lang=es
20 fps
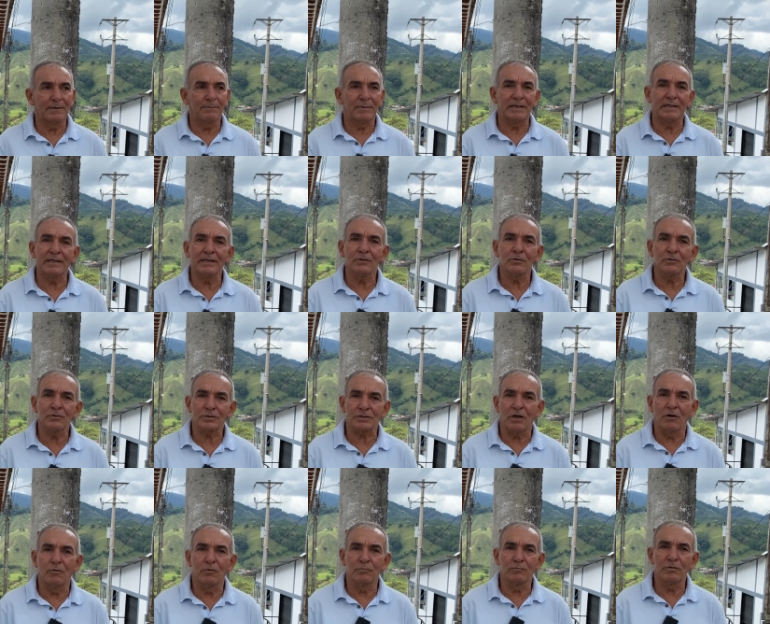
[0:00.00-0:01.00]

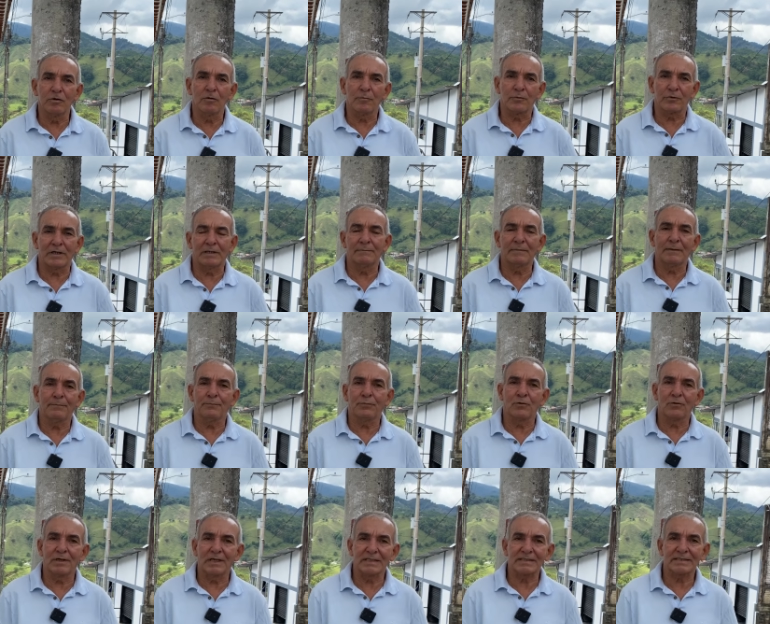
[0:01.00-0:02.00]
Bienvenidos a un nuevo programa
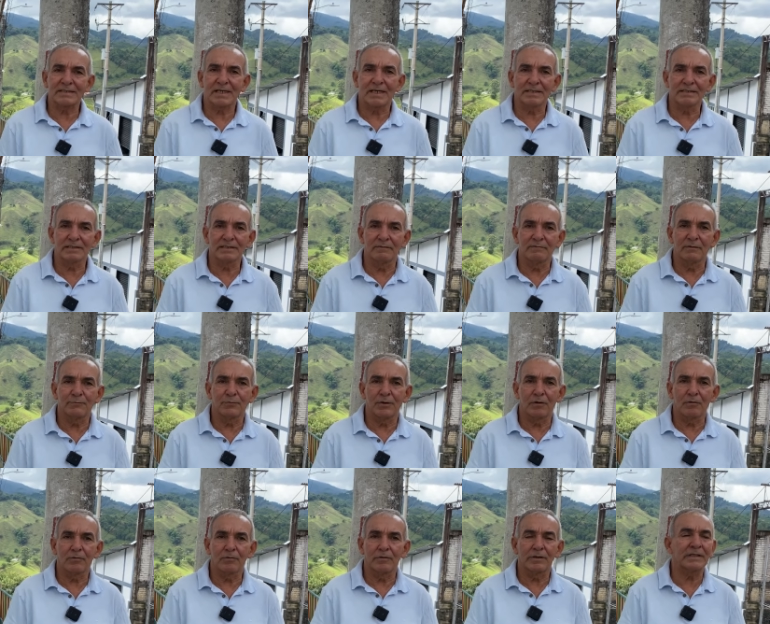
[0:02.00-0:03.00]
por las calles de mi
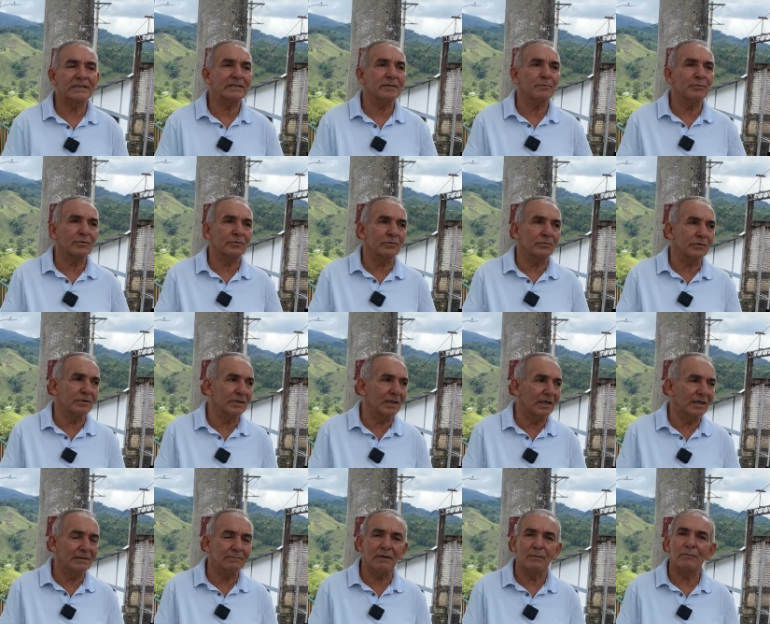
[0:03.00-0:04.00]
pueblo. En esta
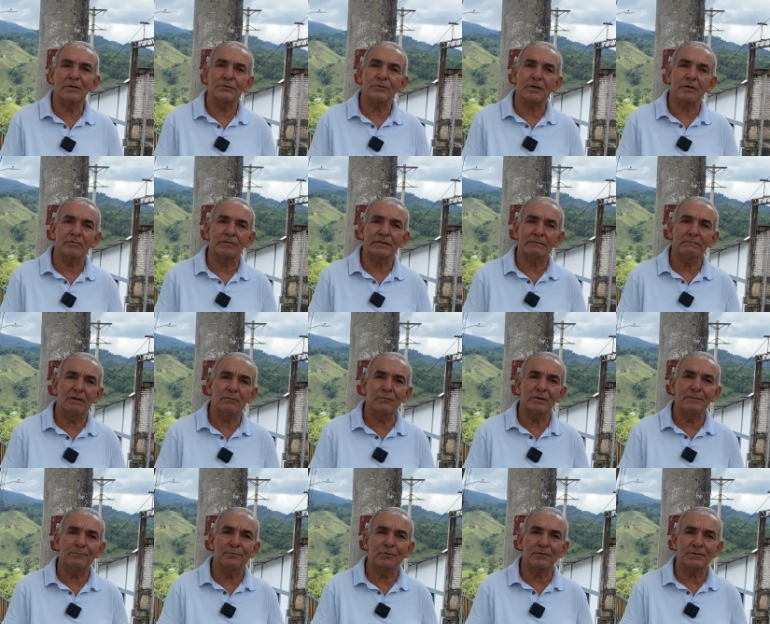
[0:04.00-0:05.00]
oportunidad vamos a tocar un tema
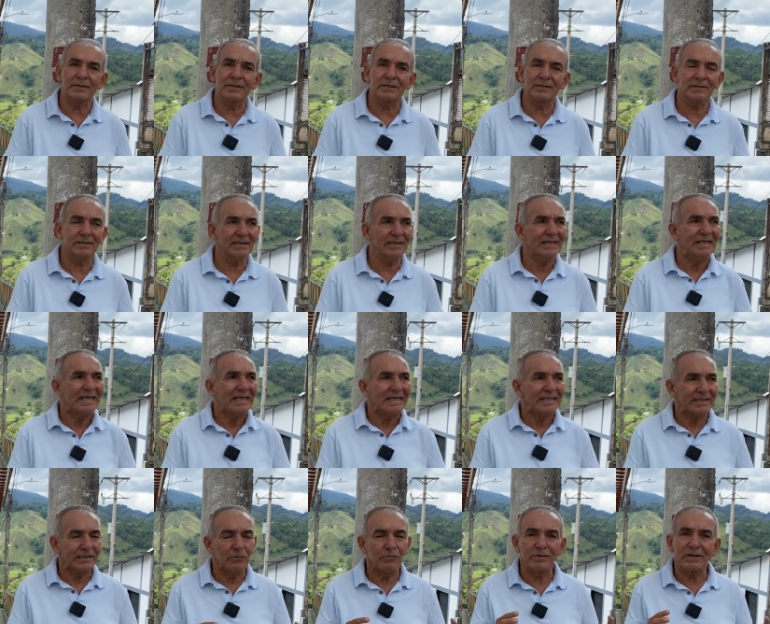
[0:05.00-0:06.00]
muy importante
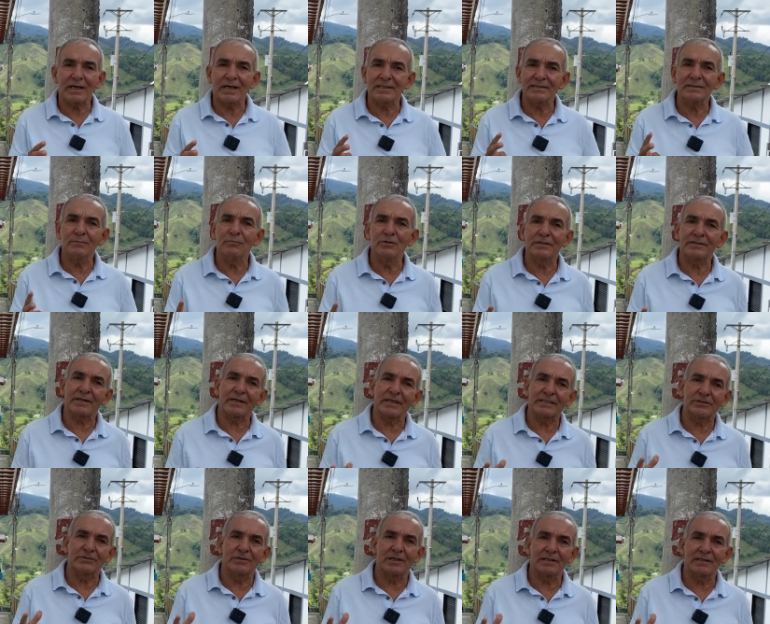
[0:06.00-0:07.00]
de una calle muy
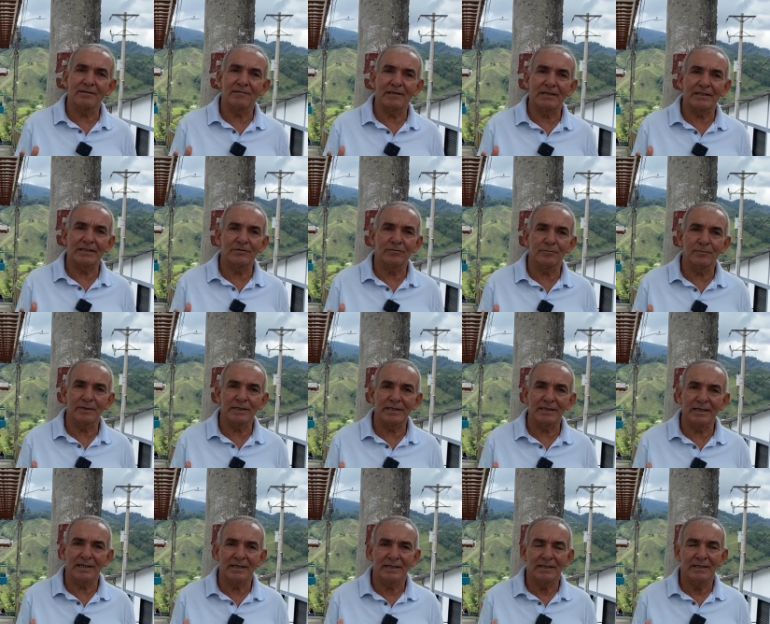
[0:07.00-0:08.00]
tradicional de Belén de
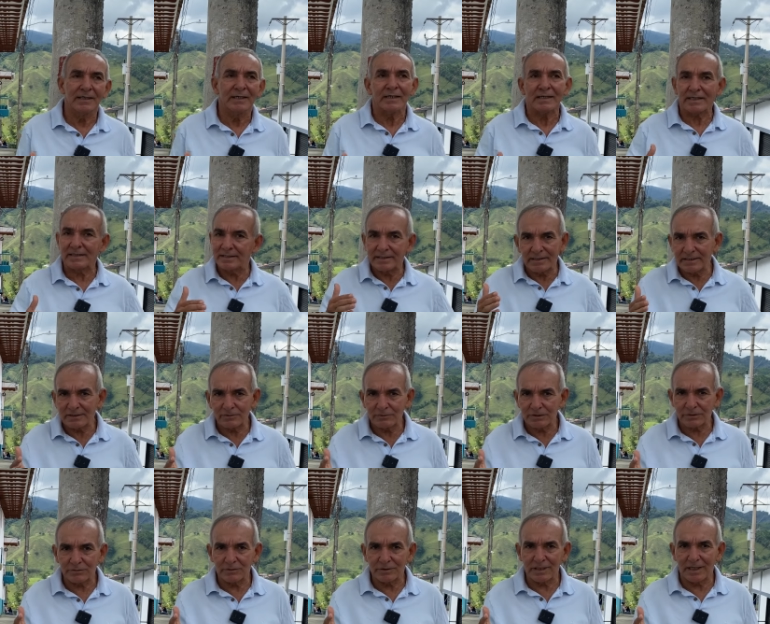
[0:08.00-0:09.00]
Umbría que tiene su
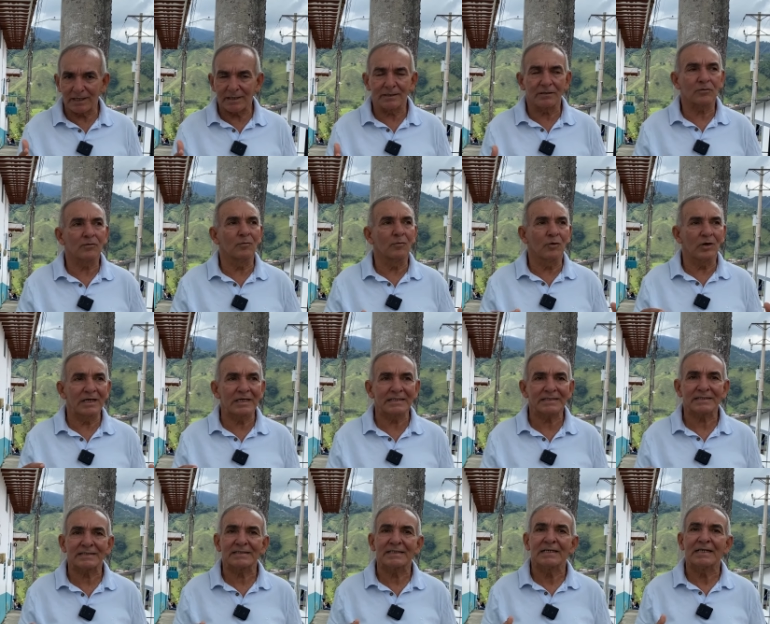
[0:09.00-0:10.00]
historial, como
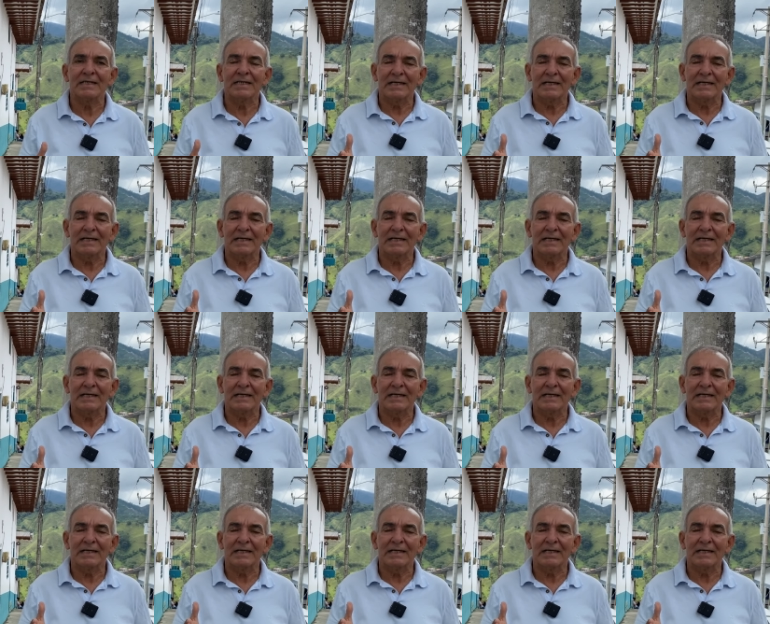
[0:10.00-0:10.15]
es